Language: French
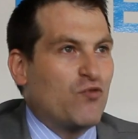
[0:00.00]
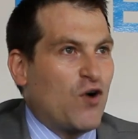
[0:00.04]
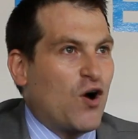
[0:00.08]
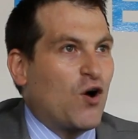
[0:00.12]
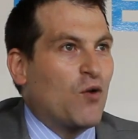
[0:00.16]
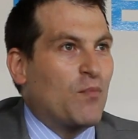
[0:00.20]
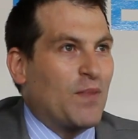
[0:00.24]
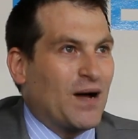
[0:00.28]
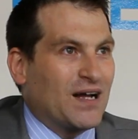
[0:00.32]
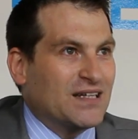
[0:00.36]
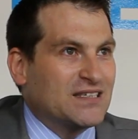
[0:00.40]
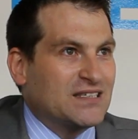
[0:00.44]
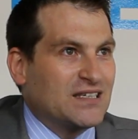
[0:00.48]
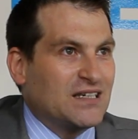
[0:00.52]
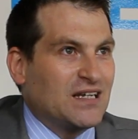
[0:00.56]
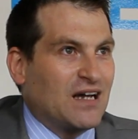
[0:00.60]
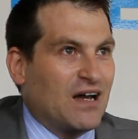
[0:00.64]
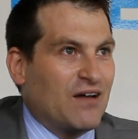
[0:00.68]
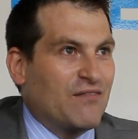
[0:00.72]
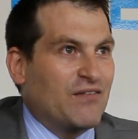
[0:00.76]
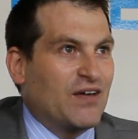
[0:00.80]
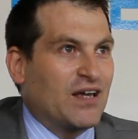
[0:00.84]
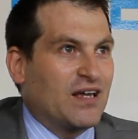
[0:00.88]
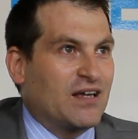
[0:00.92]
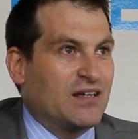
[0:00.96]
pour
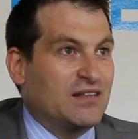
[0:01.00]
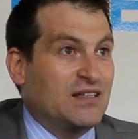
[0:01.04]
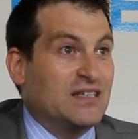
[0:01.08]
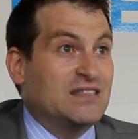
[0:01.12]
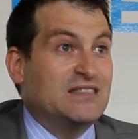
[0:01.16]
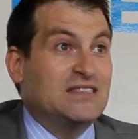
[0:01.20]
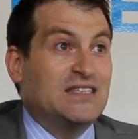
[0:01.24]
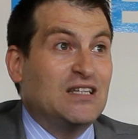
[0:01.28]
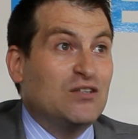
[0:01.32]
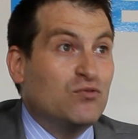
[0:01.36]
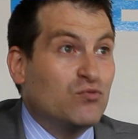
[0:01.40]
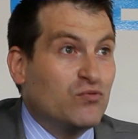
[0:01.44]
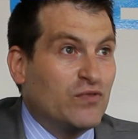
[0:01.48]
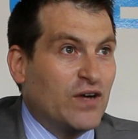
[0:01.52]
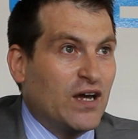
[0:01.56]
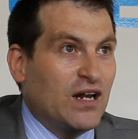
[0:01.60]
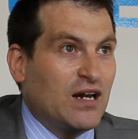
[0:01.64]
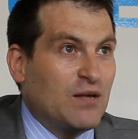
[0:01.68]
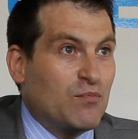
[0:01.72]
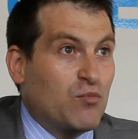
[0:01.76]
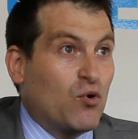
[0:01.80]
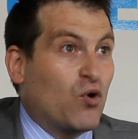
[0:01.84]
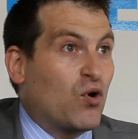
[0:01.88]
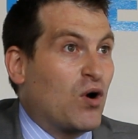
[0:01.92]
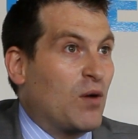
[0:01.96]
repartir avec des idées
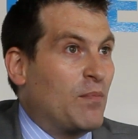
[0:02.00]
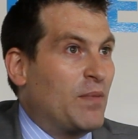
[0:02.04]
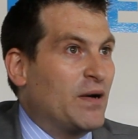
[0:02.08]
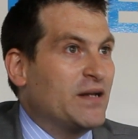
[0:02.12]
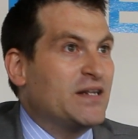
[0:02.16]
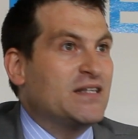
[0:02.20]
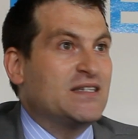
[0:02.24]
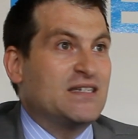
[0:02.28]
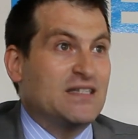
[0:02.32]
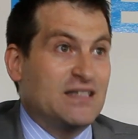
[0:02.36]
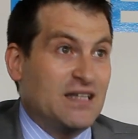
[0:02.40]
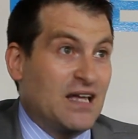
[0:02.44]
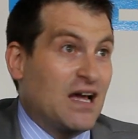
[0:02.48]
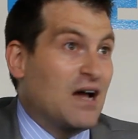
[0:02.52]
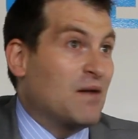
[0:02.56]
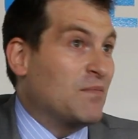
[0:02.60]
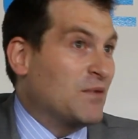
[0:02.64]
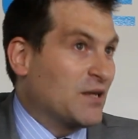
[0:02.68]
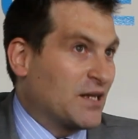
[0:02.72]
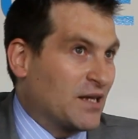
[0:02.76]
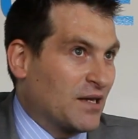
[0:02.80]
nouvelles et pourquoi pas des idées